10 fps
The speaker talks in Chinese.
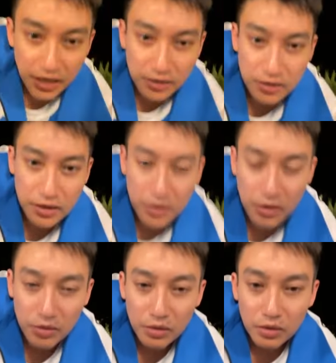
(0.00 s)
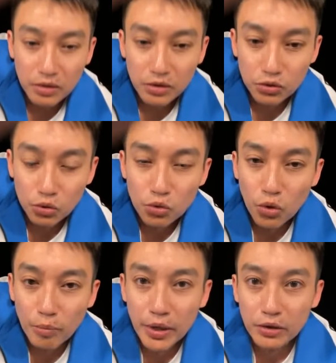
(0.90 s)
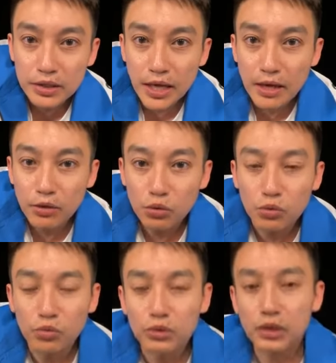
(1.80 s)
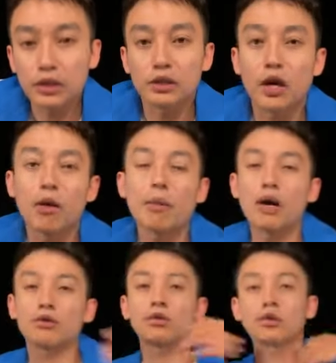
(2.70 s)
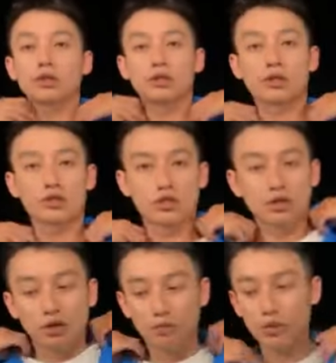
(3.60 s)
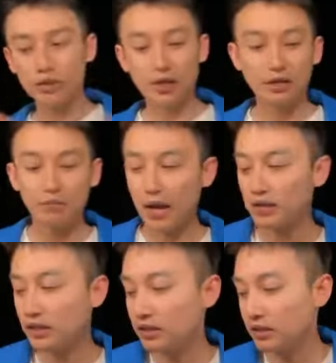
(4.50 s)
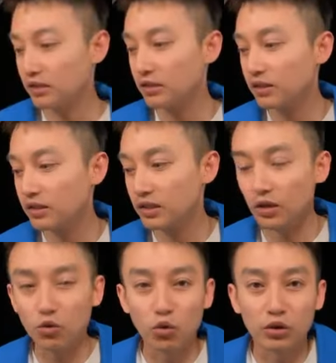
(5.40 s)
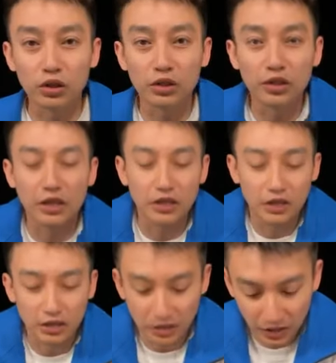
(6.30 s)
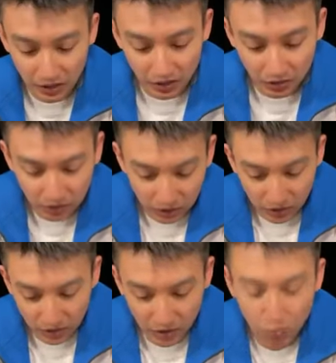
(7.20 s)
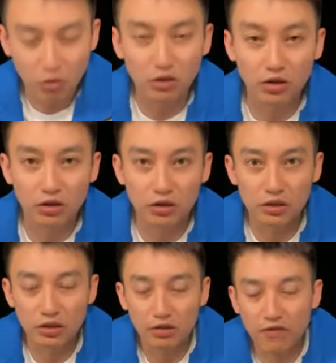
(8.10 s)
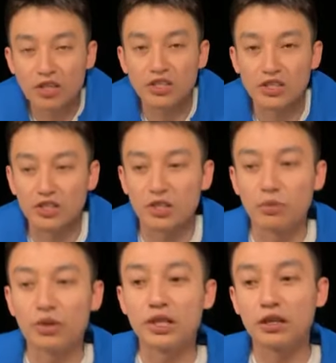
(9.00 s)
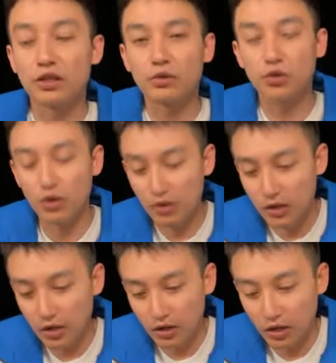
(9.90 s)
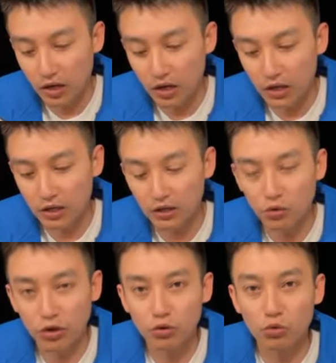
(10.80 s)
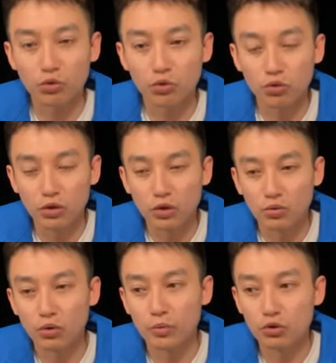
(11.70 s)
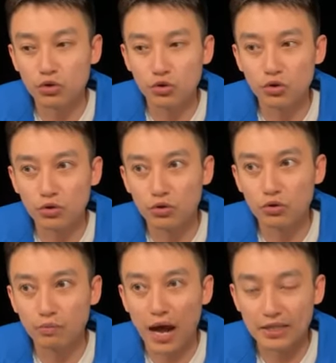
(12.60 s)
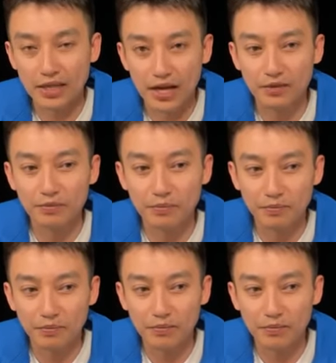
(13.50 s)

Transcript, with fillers: 常如果没有在录这个《逃跑吧，好兄弟》的时候，平常的白天的生活的那个生活方式是什么这样的，所以呃，可能会录我们去爬山。